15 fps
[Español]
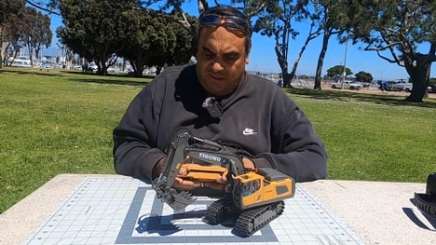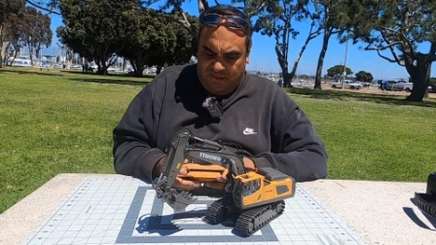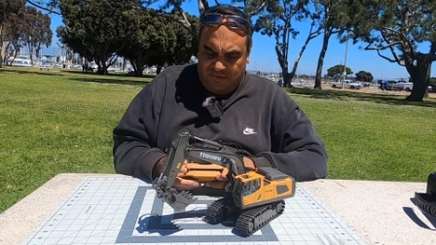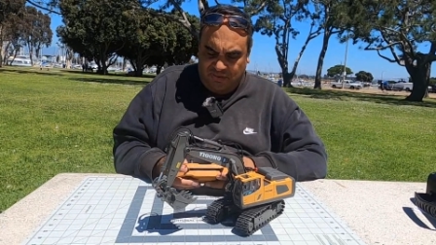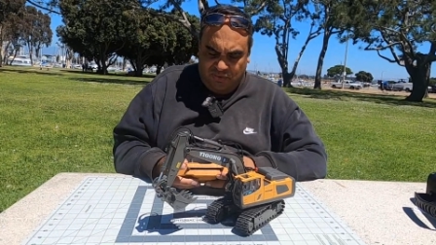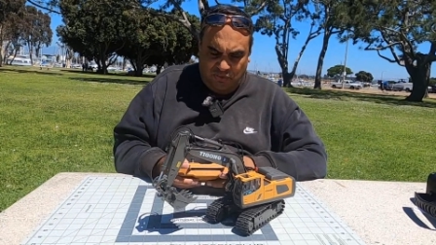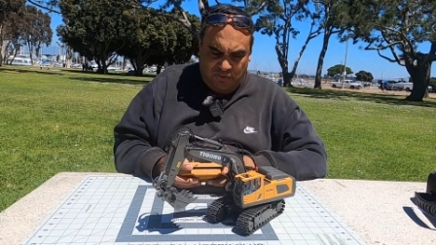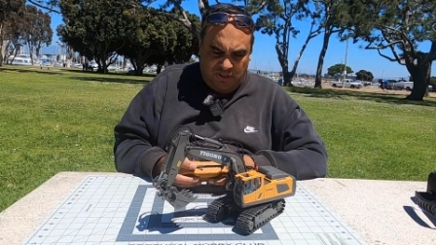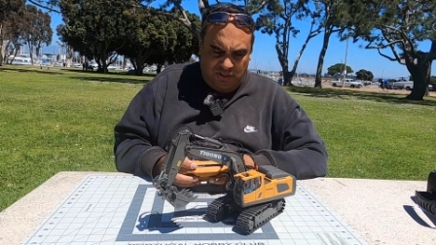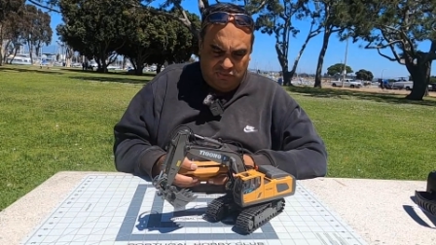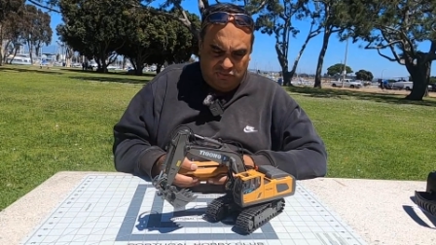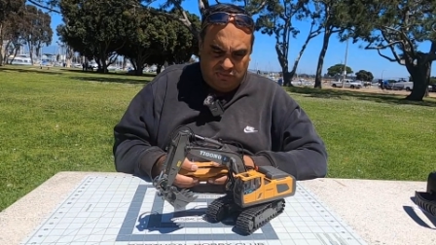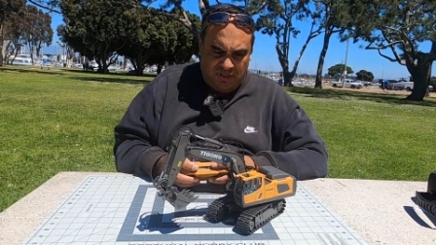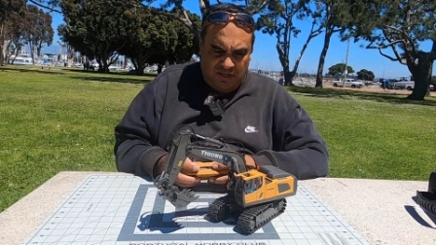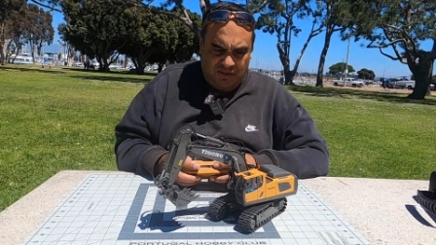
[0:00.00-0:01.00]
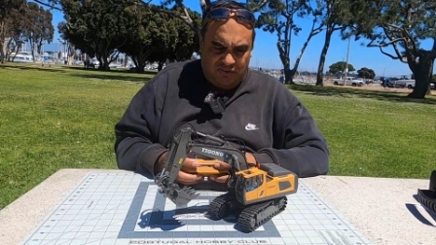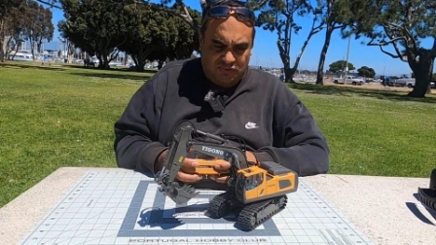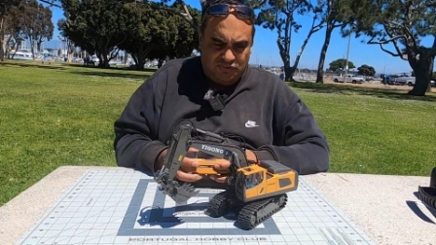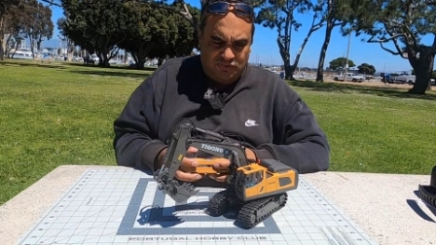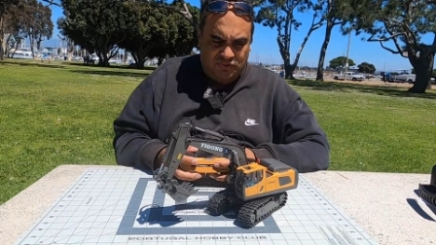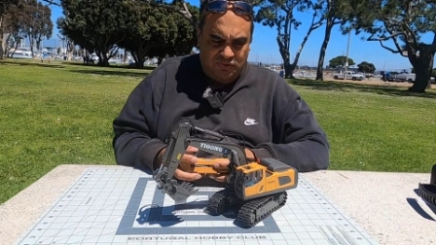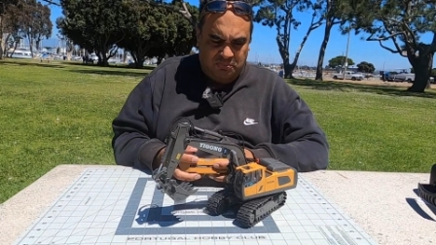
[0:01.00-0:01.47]
Y si no quieres usarla
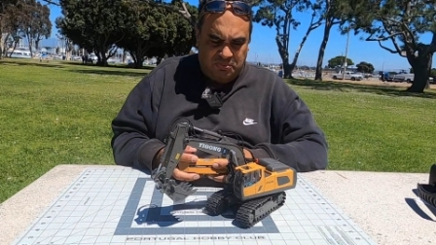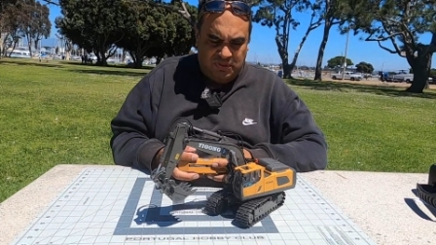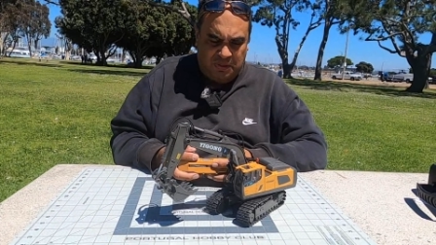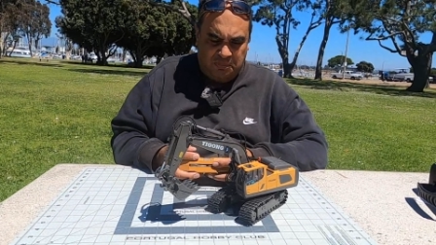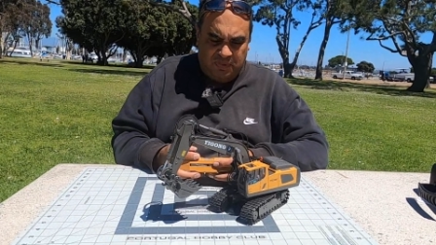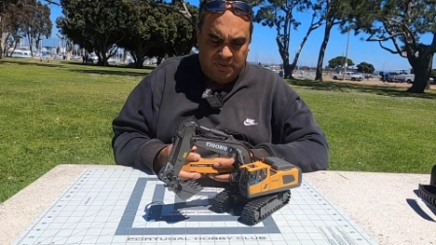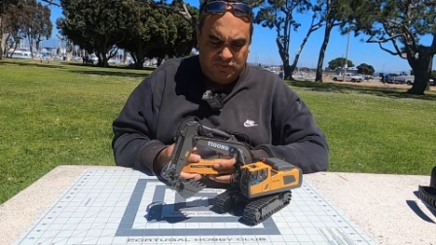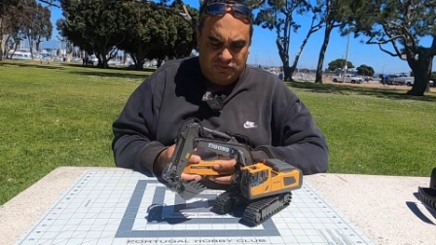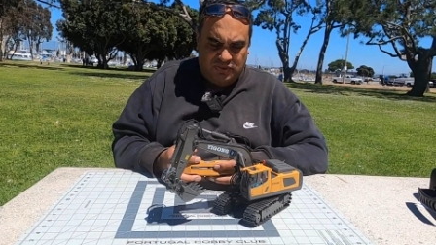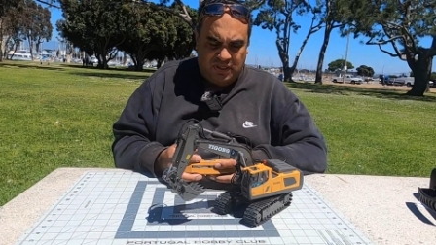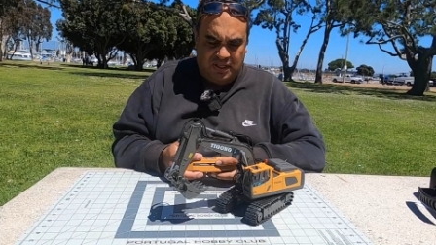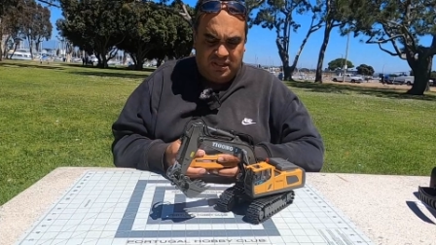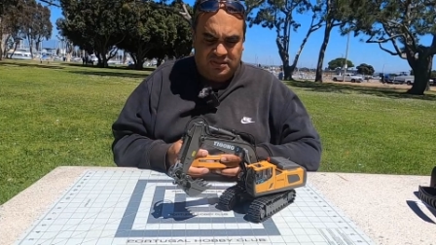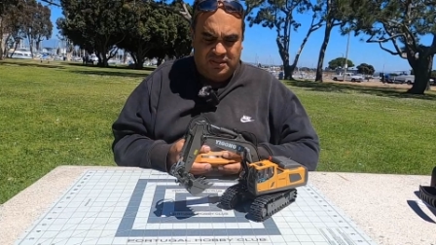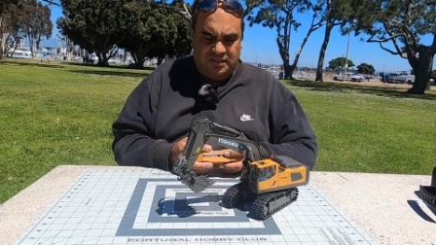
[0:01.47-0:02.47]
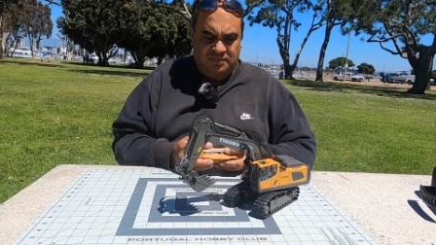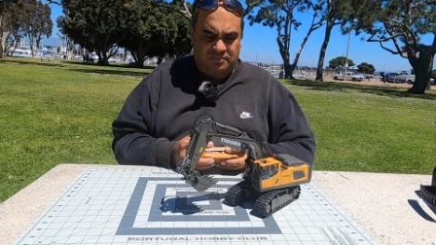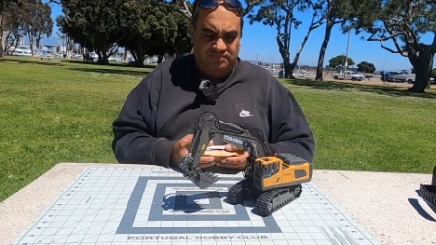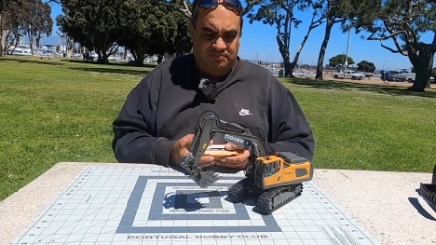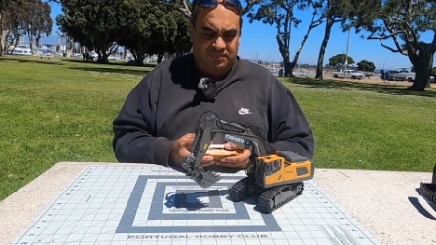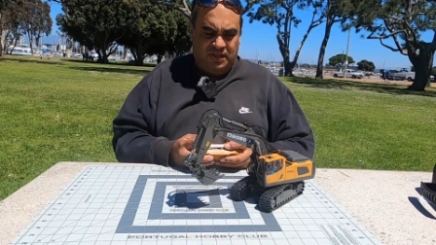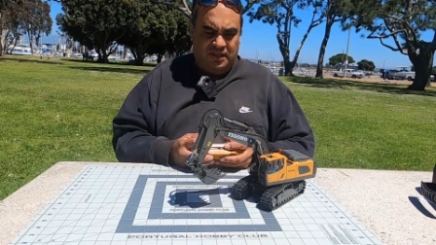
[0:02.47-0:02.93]
con sonido, pues la puedes usar así.
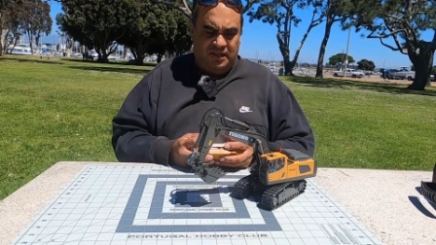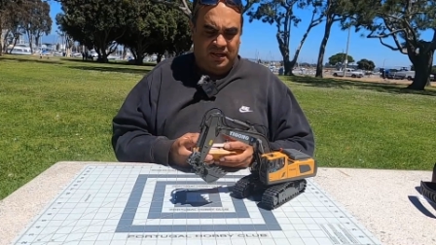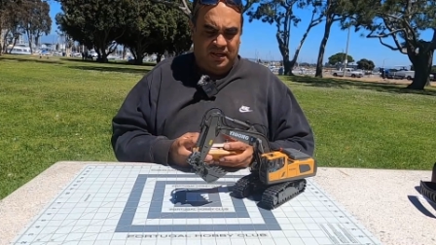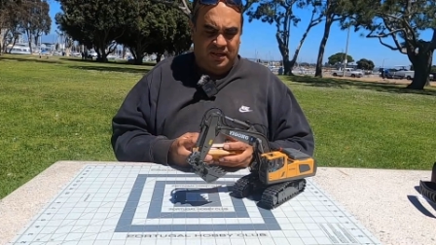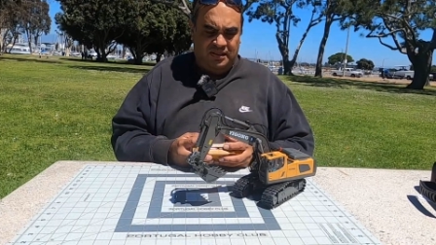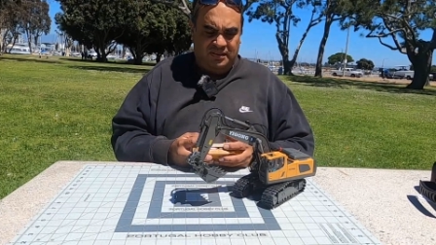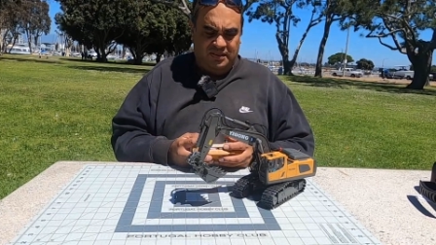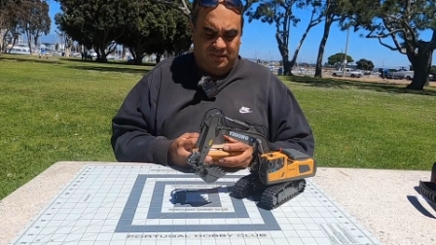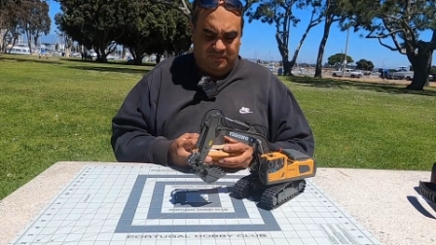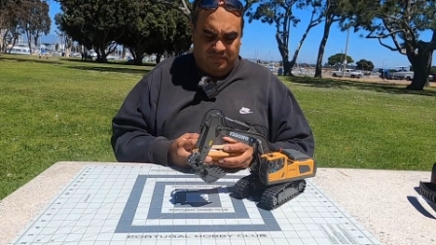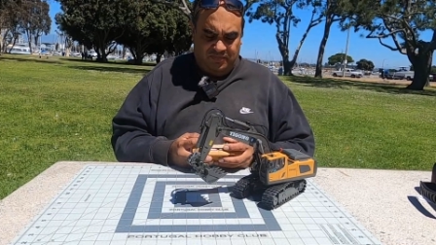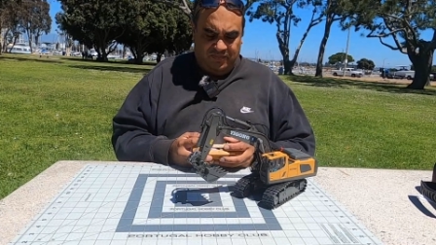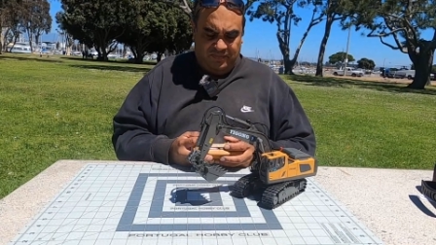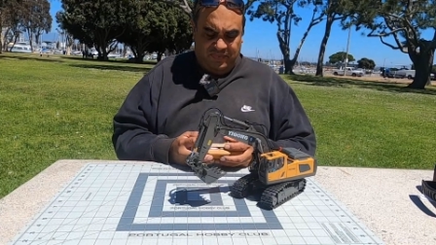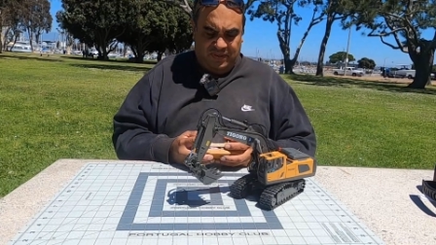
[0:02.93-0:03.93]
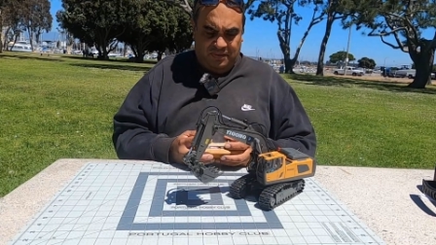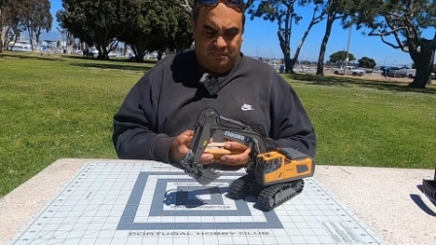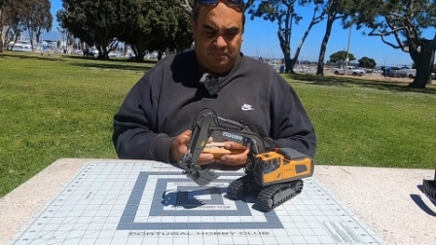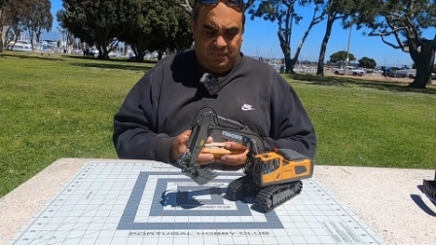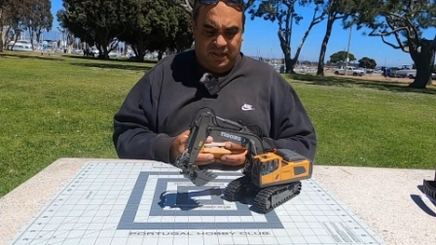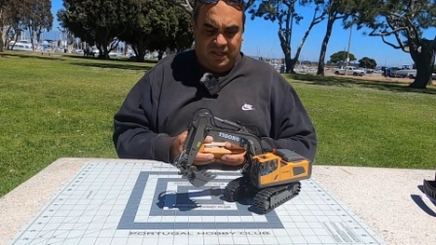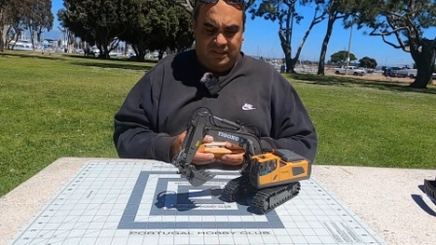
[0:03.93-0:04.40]
Para adelante,
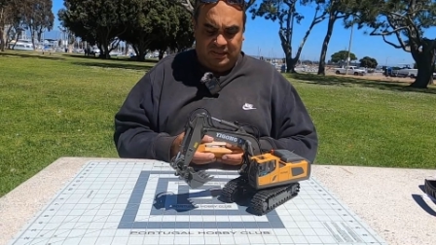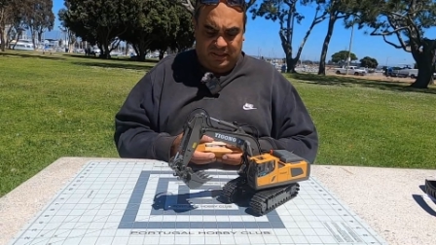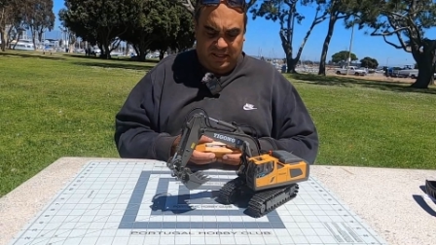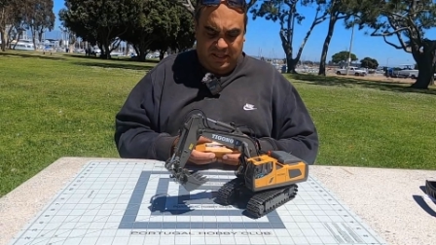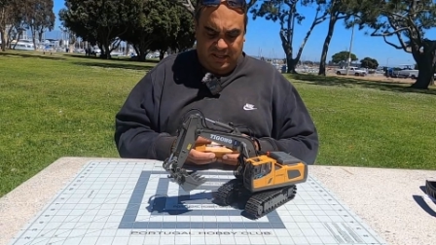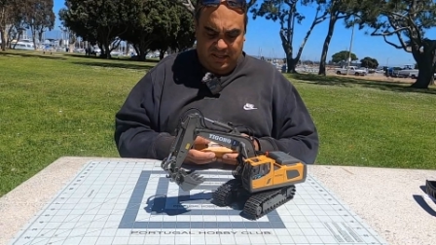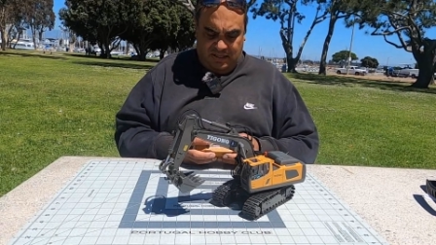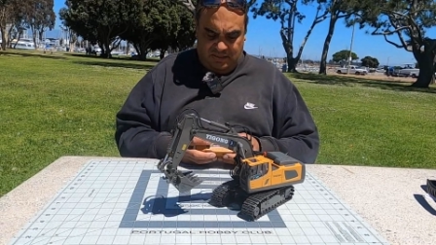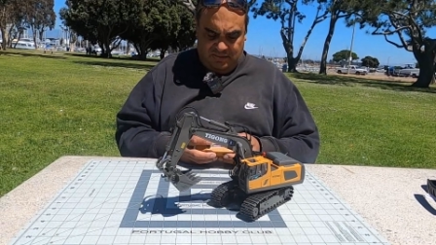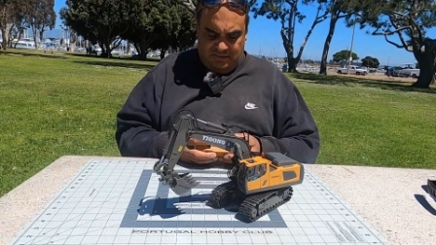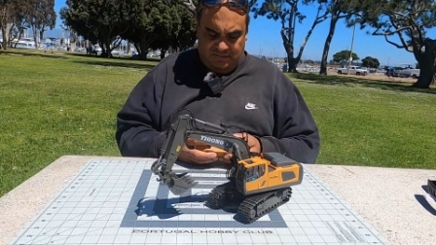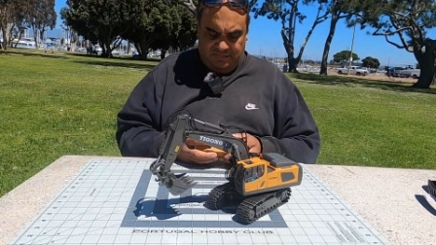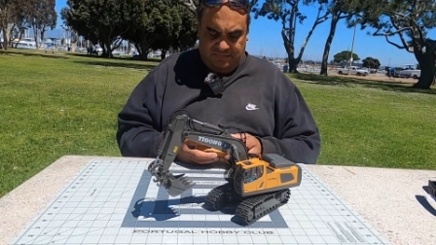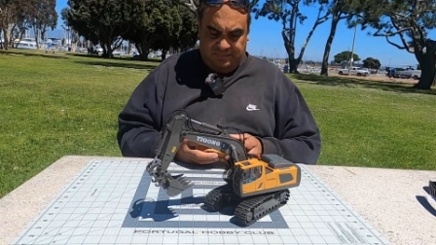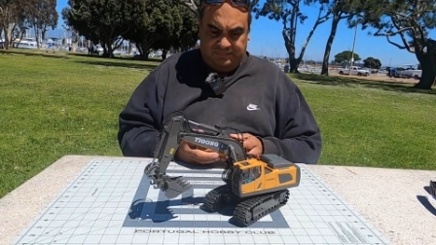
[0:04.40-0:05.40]
para atrás.